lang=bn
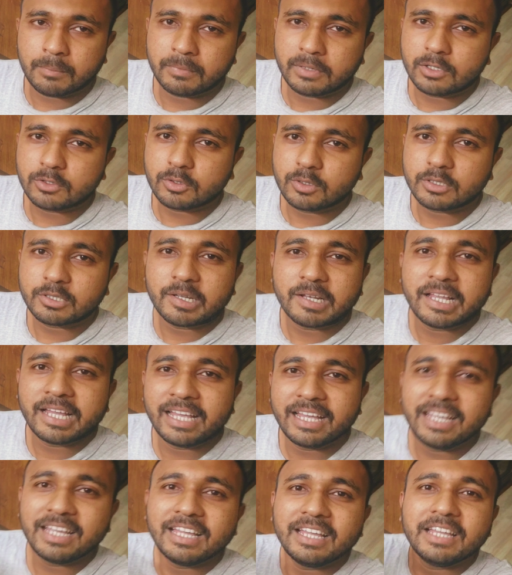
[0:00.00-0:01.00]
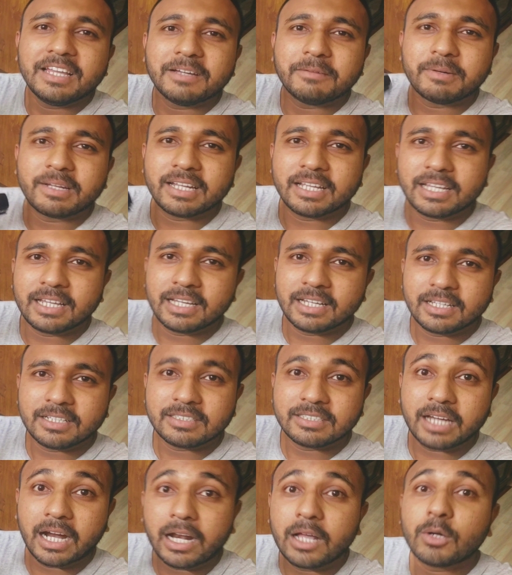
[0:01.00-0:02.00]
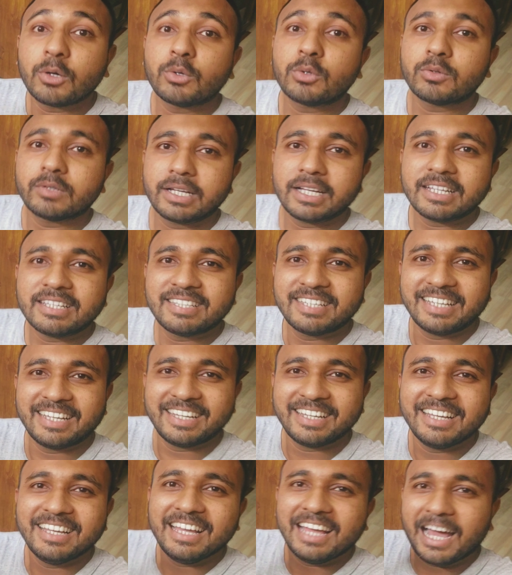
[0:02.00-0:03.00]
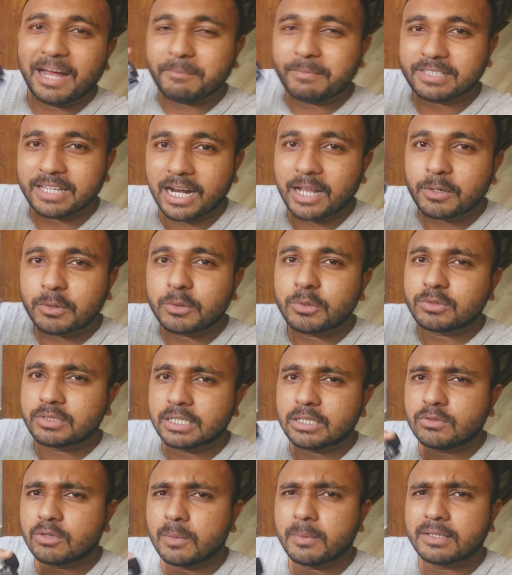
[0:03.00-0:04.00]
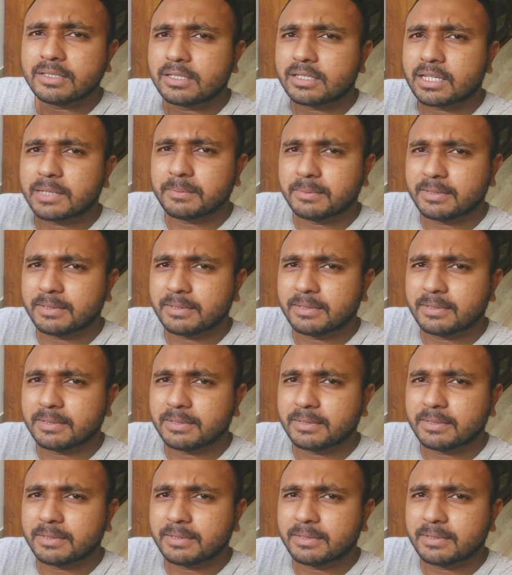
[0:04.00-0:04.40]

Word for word: আমরা তো আসলে মানে ছাড়া গরু ঠিক আছে আমরা ছাড়া গরু যেহেতু আমাদেরকে